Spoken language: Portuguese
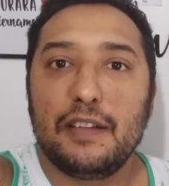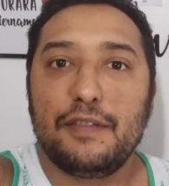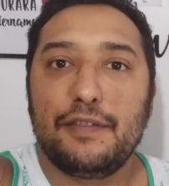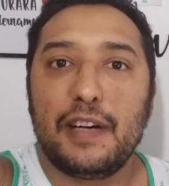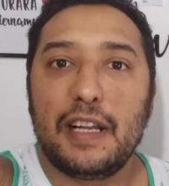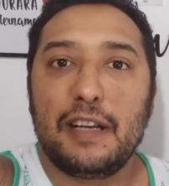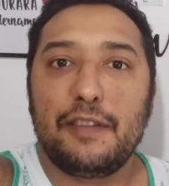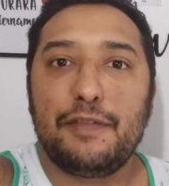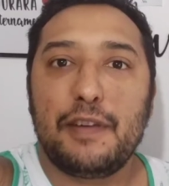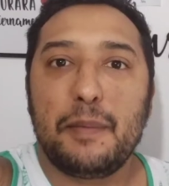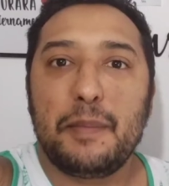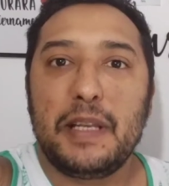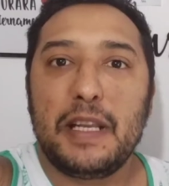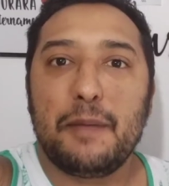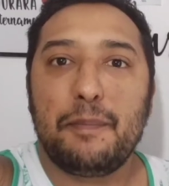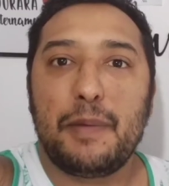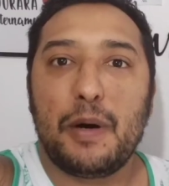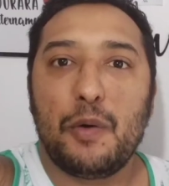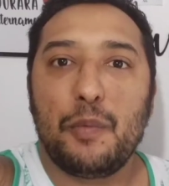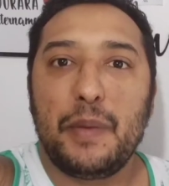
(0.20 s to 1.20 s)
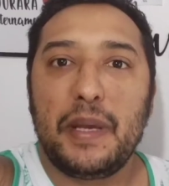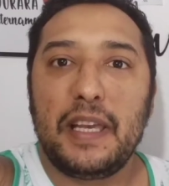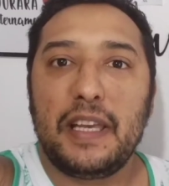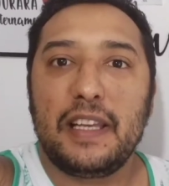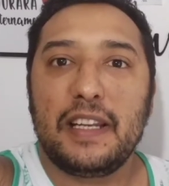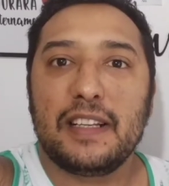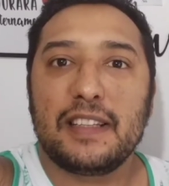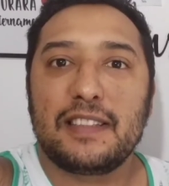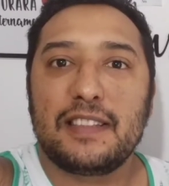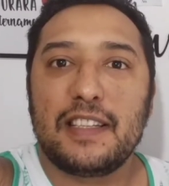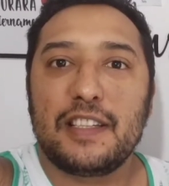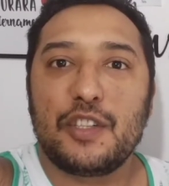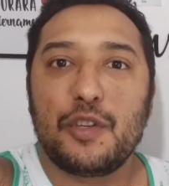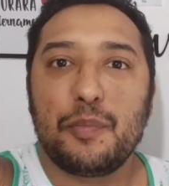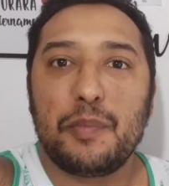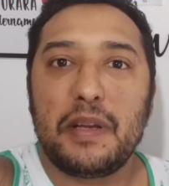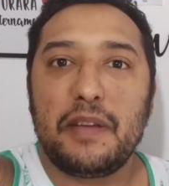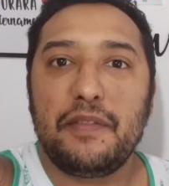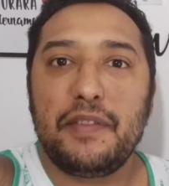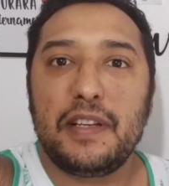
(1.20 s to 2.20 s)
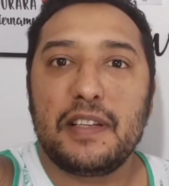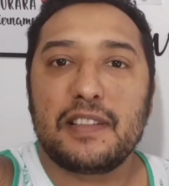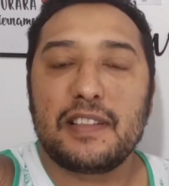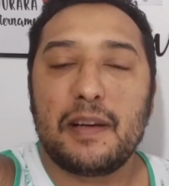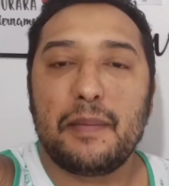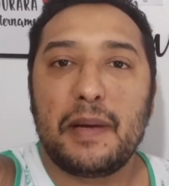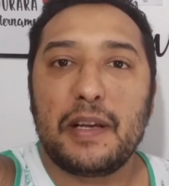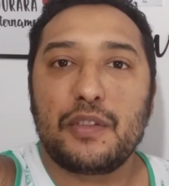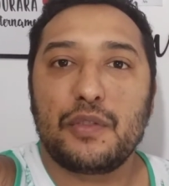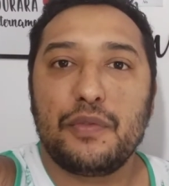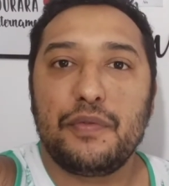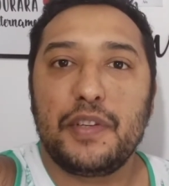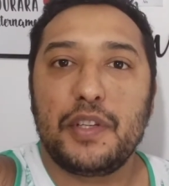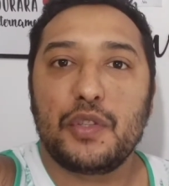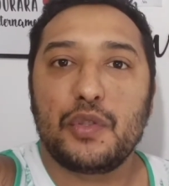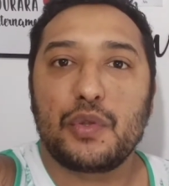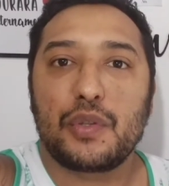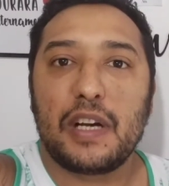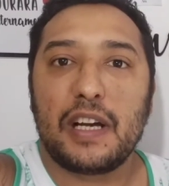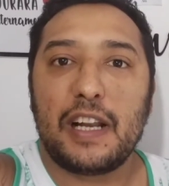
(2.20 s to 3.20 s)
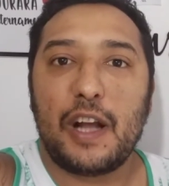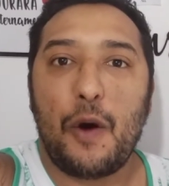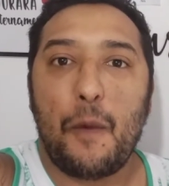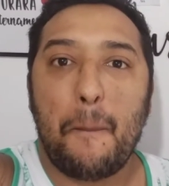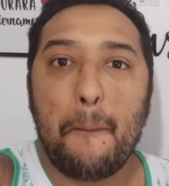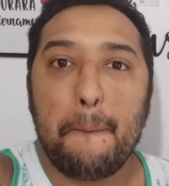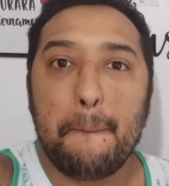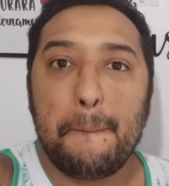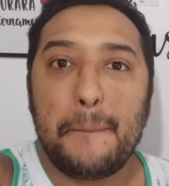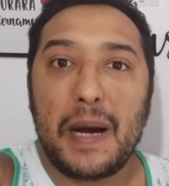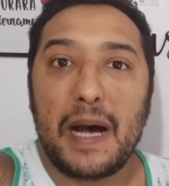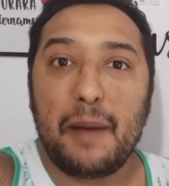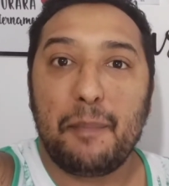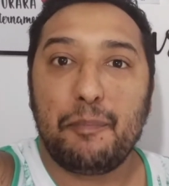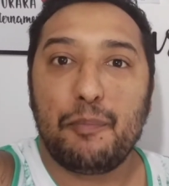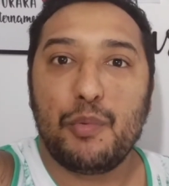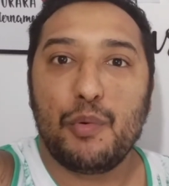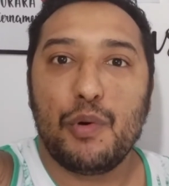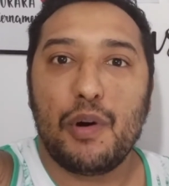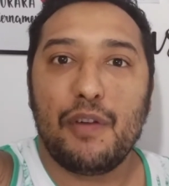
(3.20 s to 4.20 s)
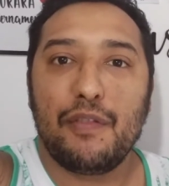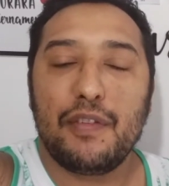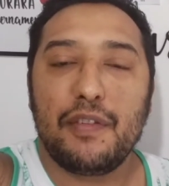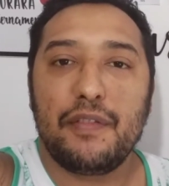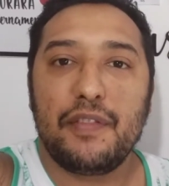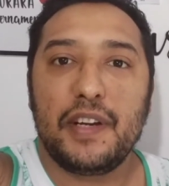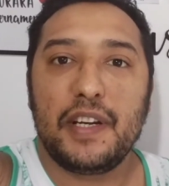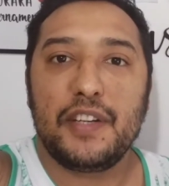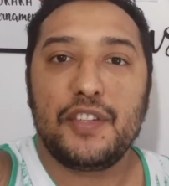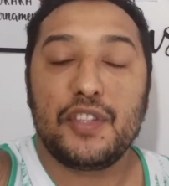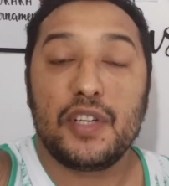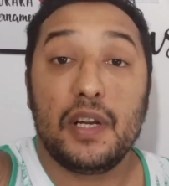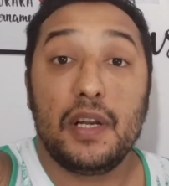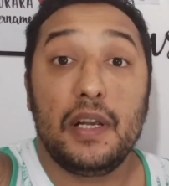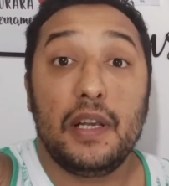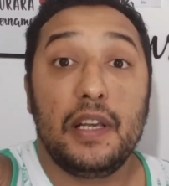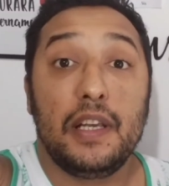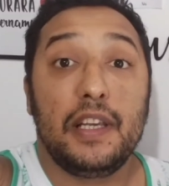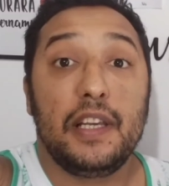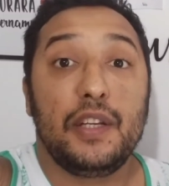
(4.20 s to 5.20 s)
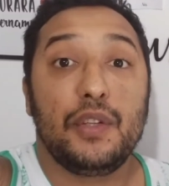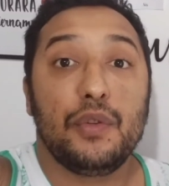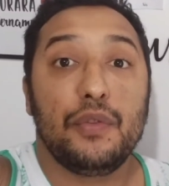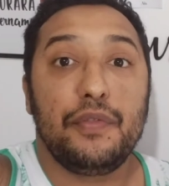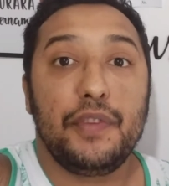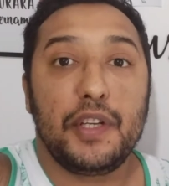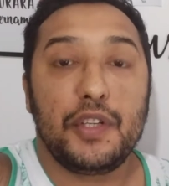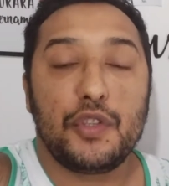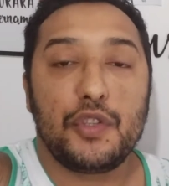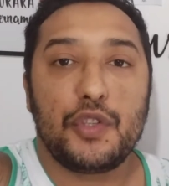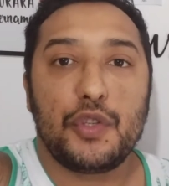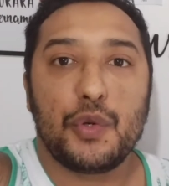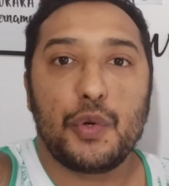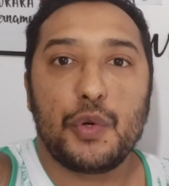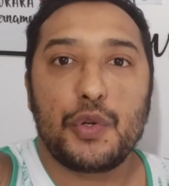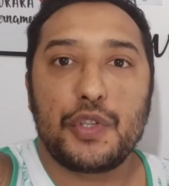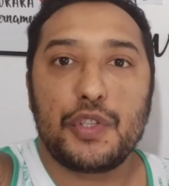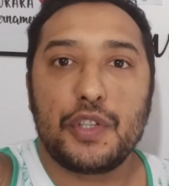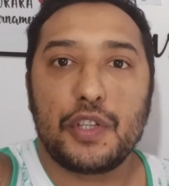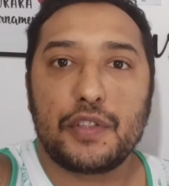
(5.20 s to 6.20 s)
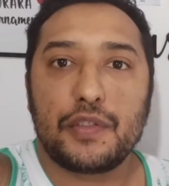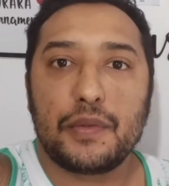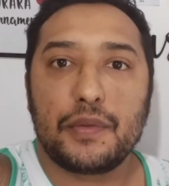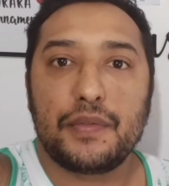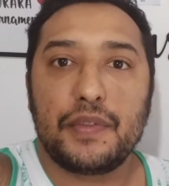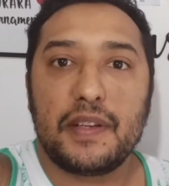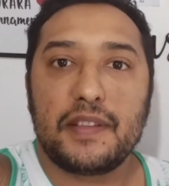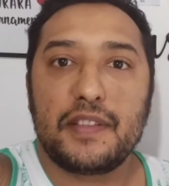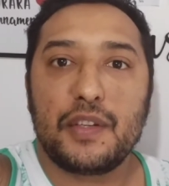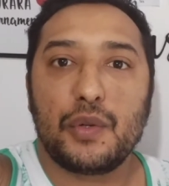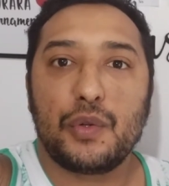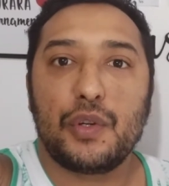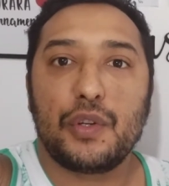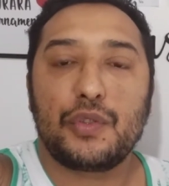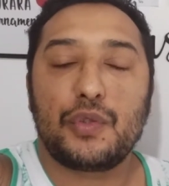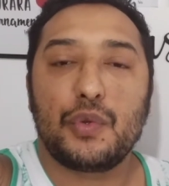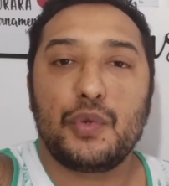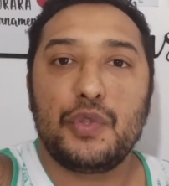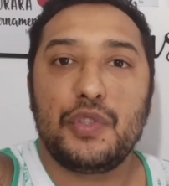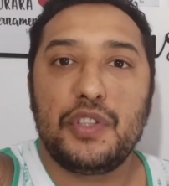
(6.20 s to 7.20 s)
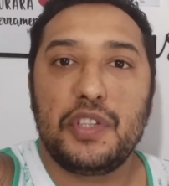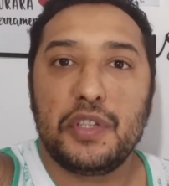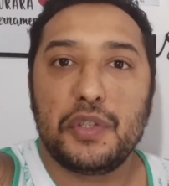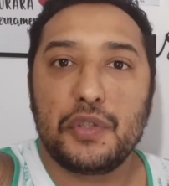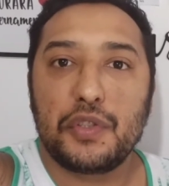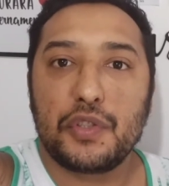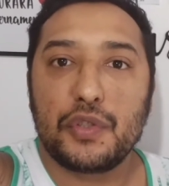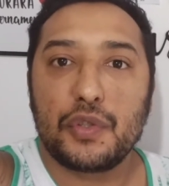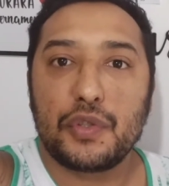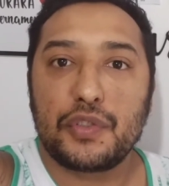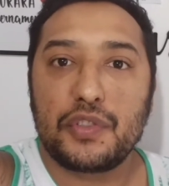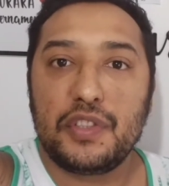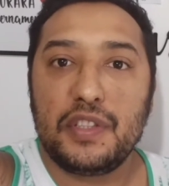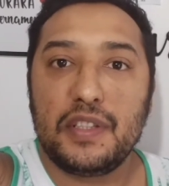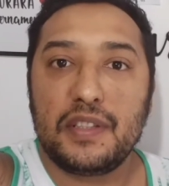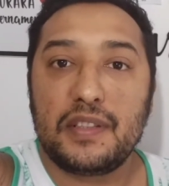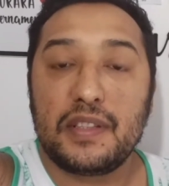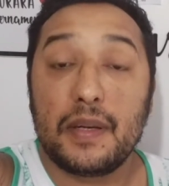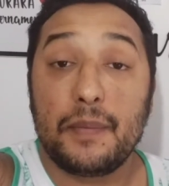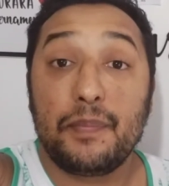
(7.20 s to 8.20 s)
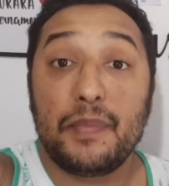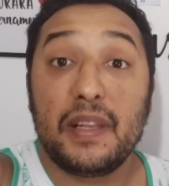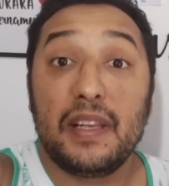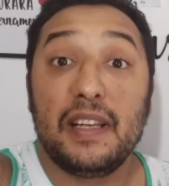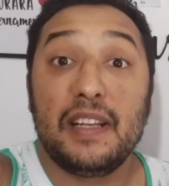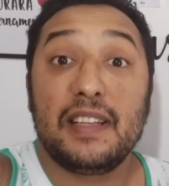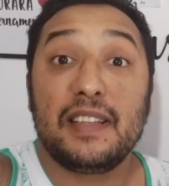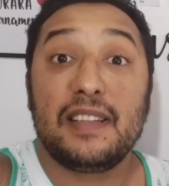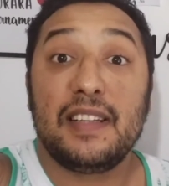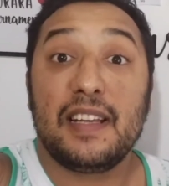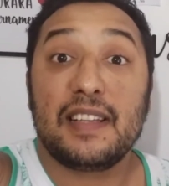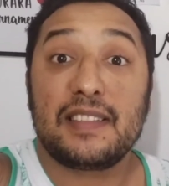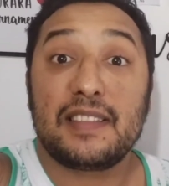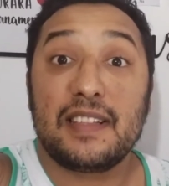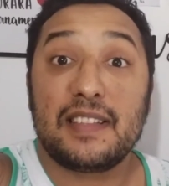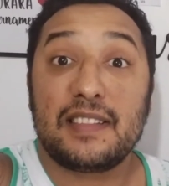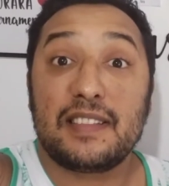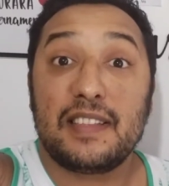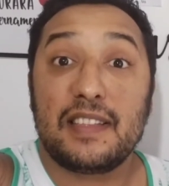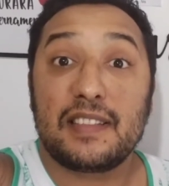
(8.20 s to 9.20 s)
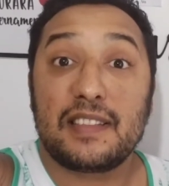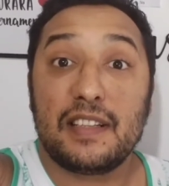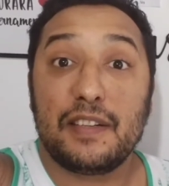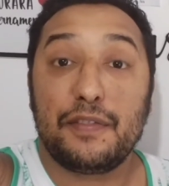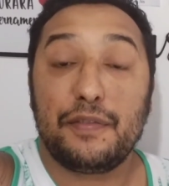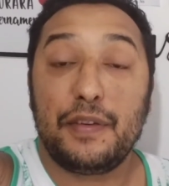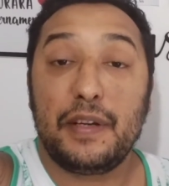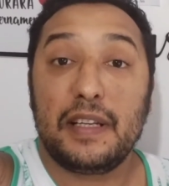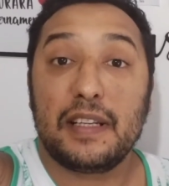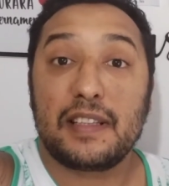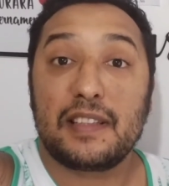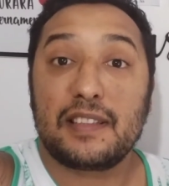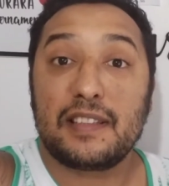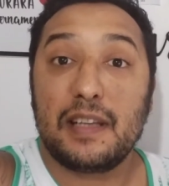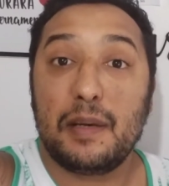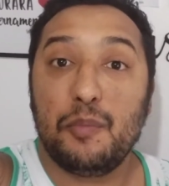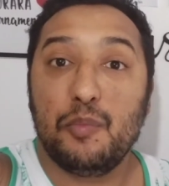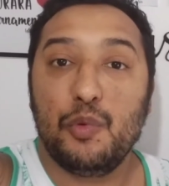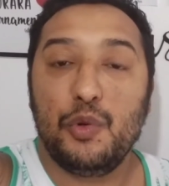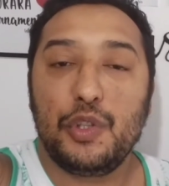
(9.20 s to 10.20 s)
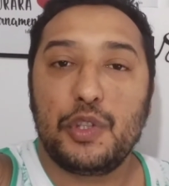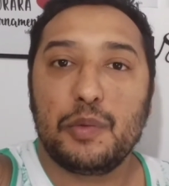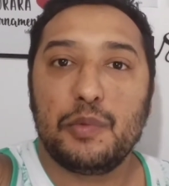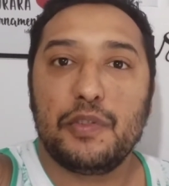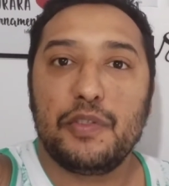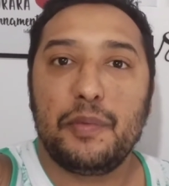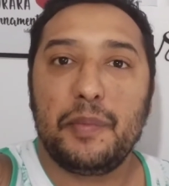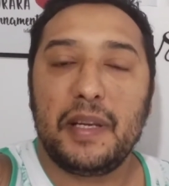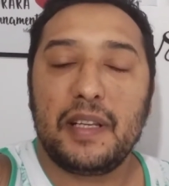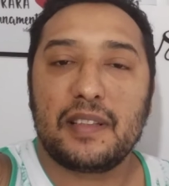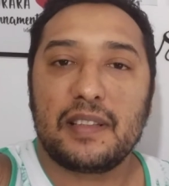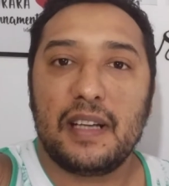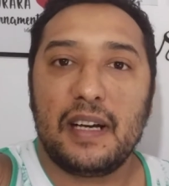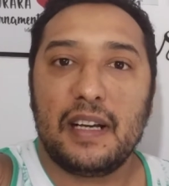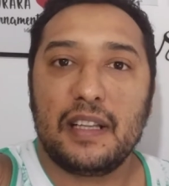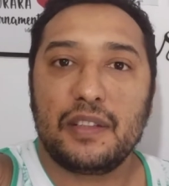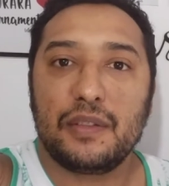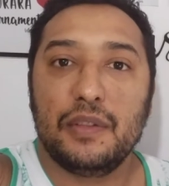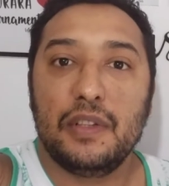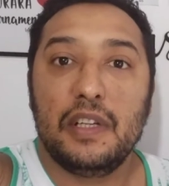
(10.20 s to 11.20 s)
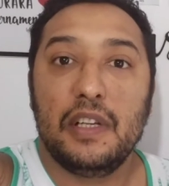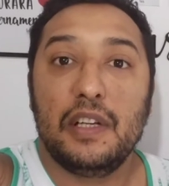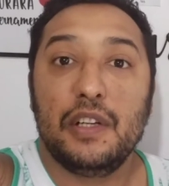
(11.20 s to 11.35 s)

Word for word: Fala família Palmeiras, sejam bem-vindos a mais um vídeo do canal Papo Alviverde. E no vídeo de hoje nós vamos fazer o nosso giro de notícia desta sexta-feira que está muito movimentado.